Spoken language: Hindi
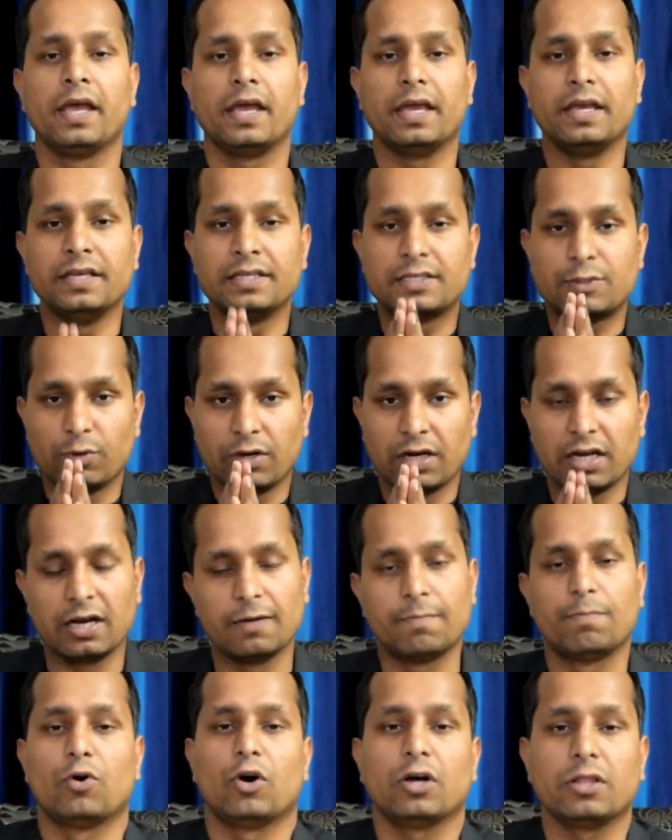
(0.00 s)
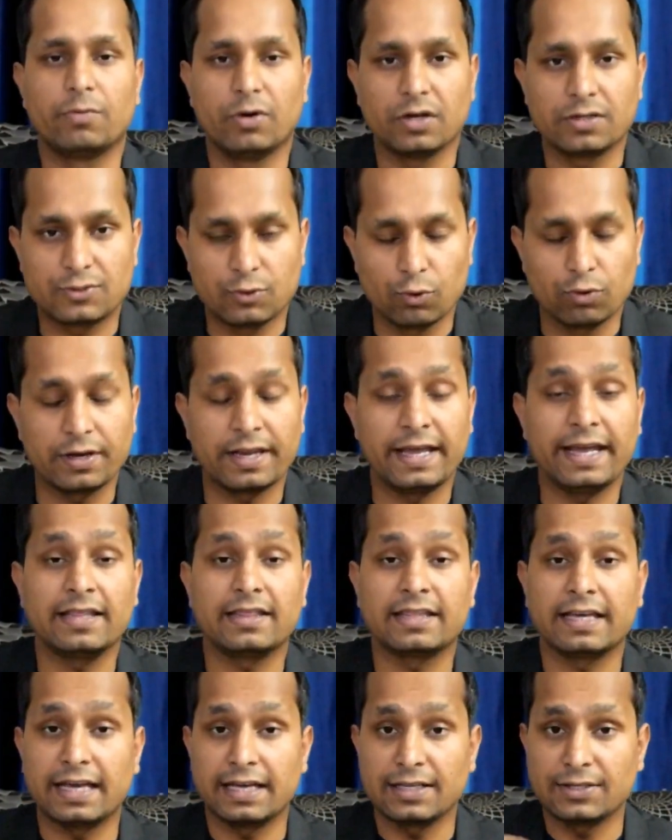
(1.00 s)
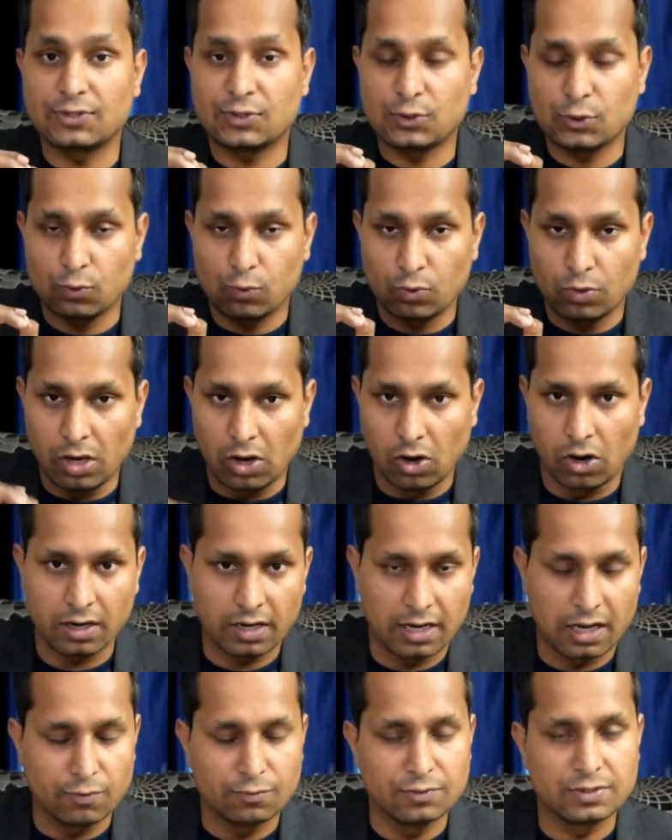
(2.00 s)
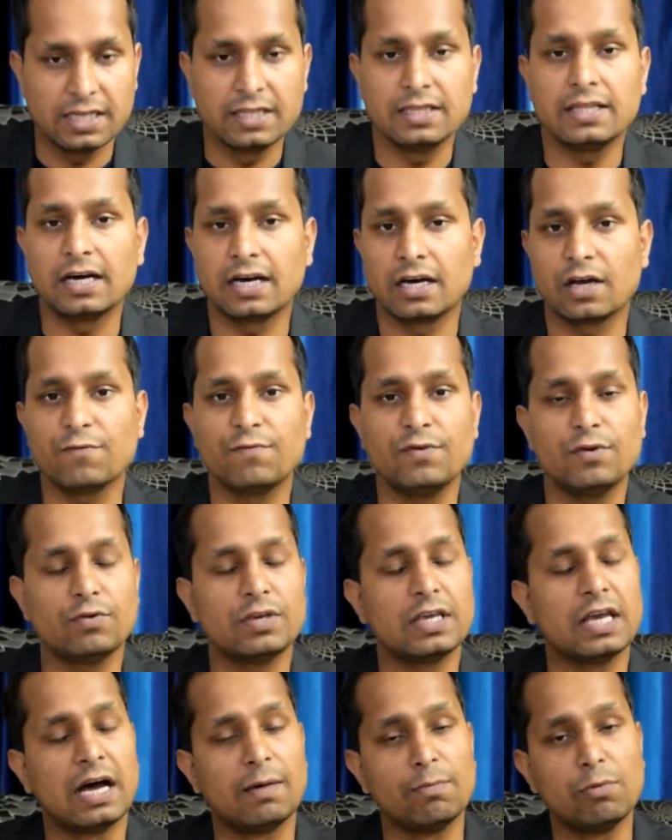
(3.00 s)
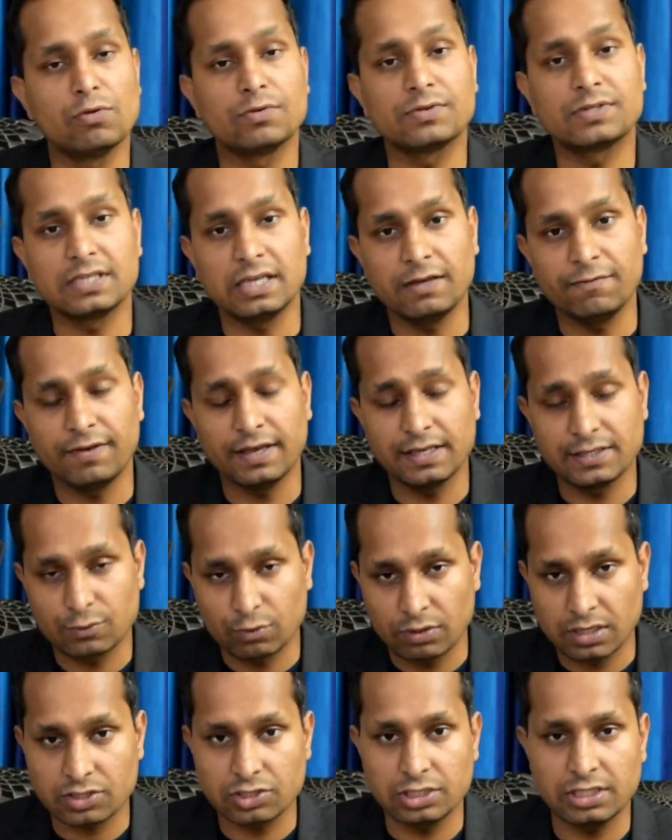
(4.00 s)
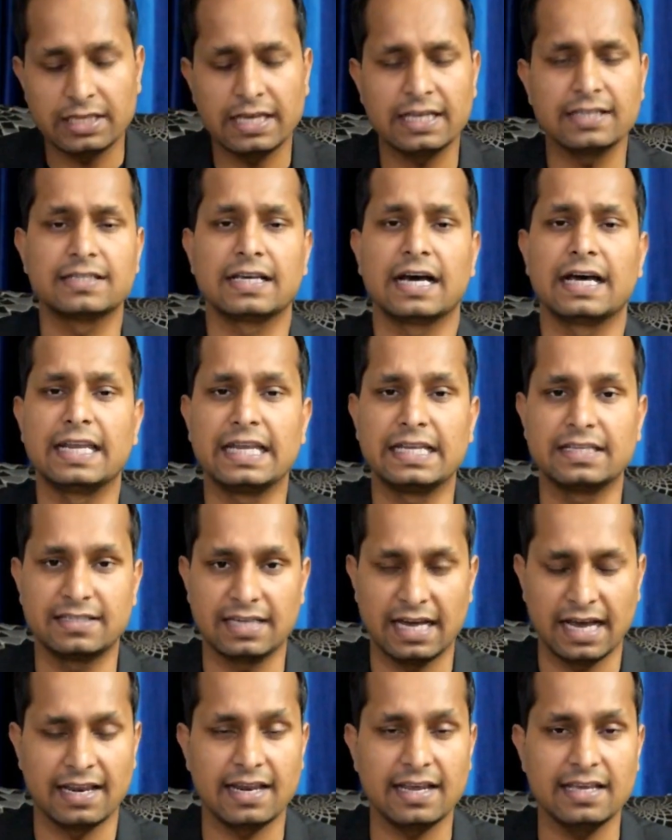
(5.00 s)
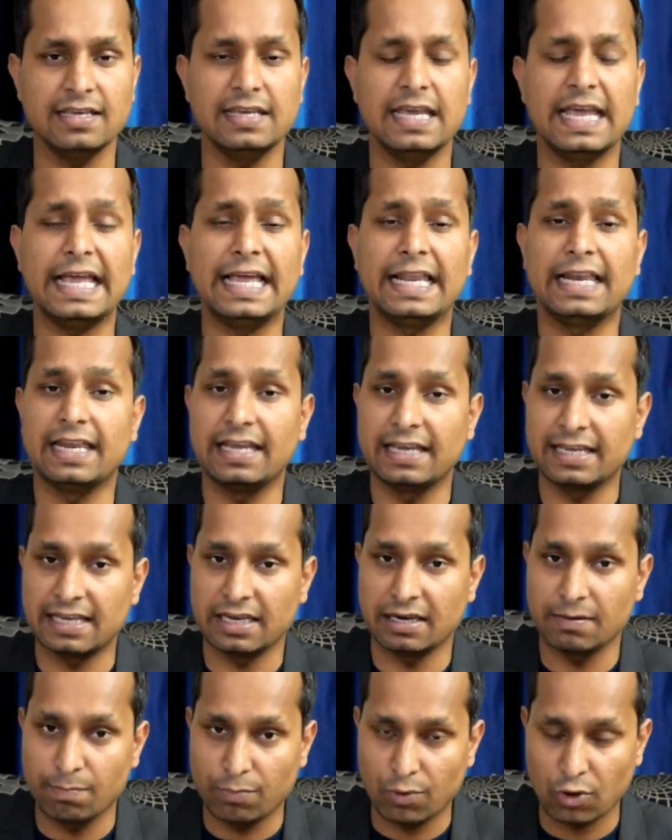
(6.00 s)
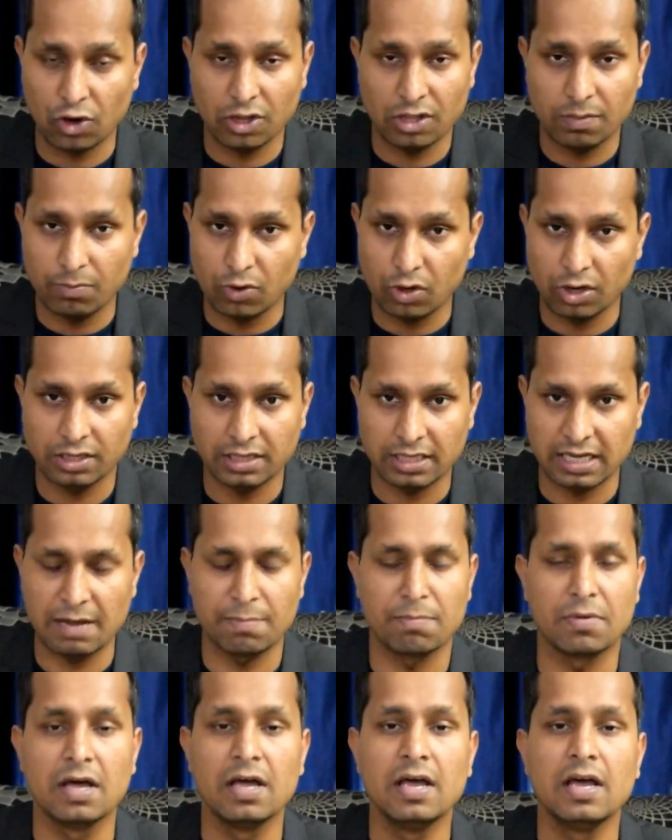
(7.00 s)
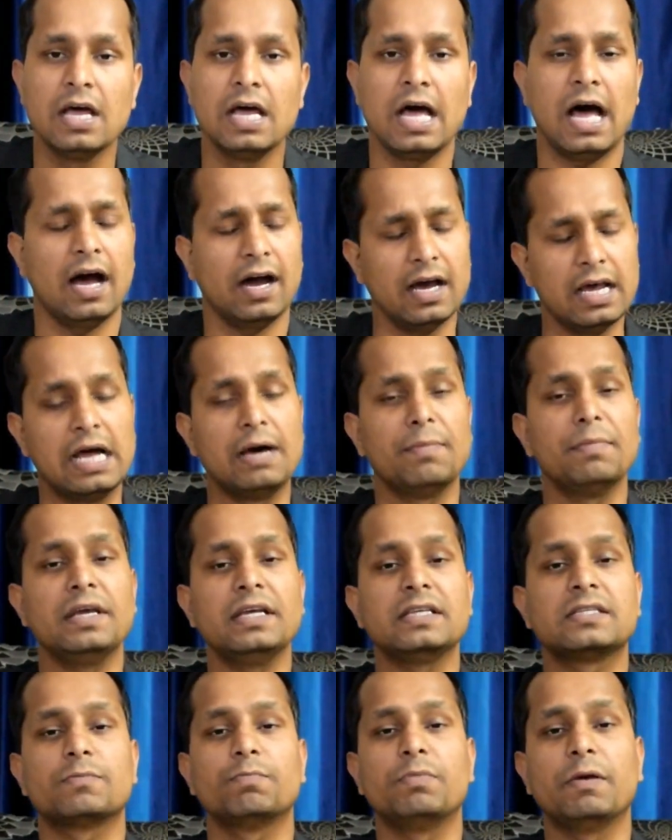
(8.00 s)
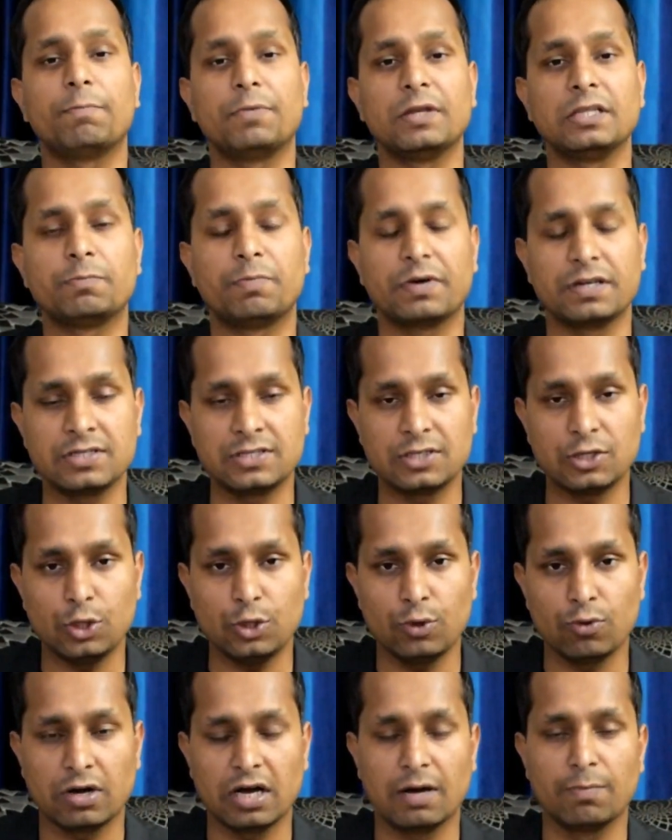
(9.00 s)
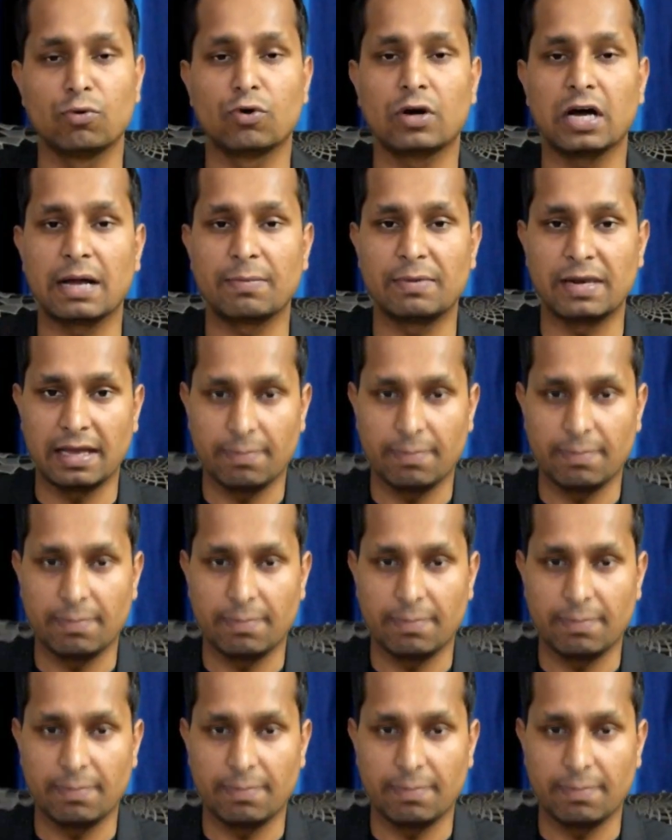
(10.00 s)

ईश्वर का बहुत बहुत शुक्र है थैंक्स टू लॉकडाउन जनता कर्फ्यू की हम लोग सेफ हैं सुरक्षित हैं जाने जा रही हैं लेकिन बहुत बहुत कम अगर हमने इस विपरीत परिस्थितियों का मुकाबला